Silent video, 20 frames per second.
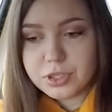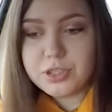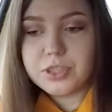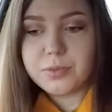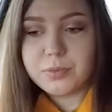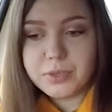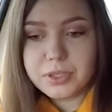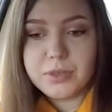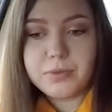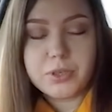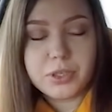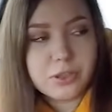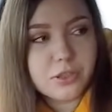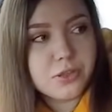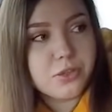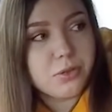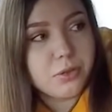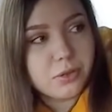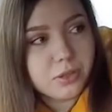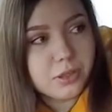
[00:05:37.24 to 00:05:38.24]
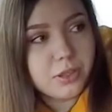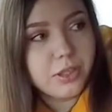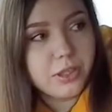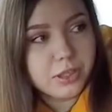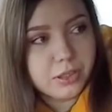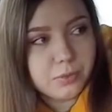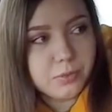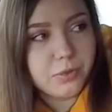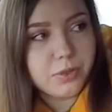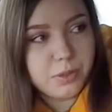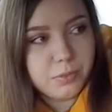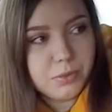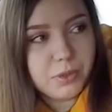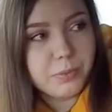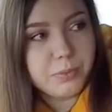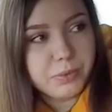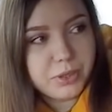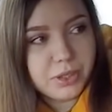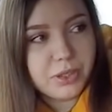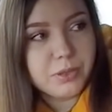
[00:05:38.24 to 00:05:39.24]
что тебе, наверное, 40 лет, вот
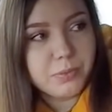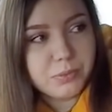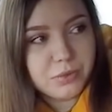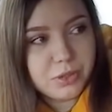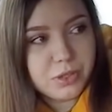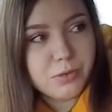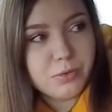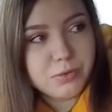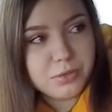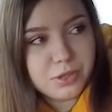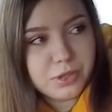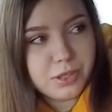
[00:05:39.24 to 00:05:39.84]
именно поэтому ты и